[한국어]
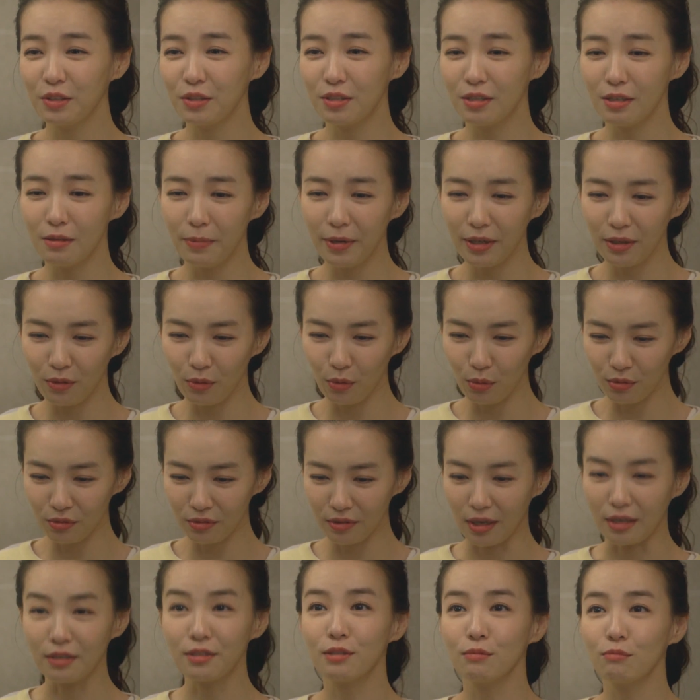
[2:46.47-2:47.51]
아 근데
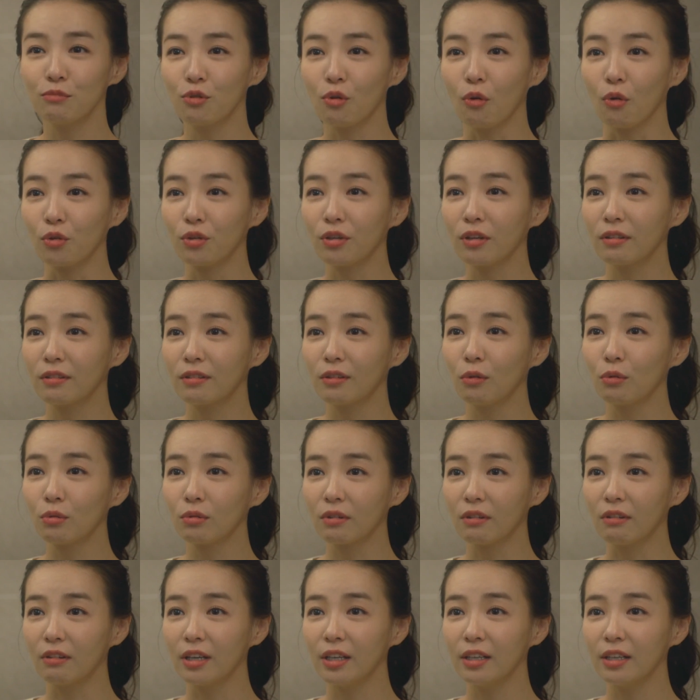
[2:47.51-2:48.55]
702호는 아침부터 어디 갔다 오는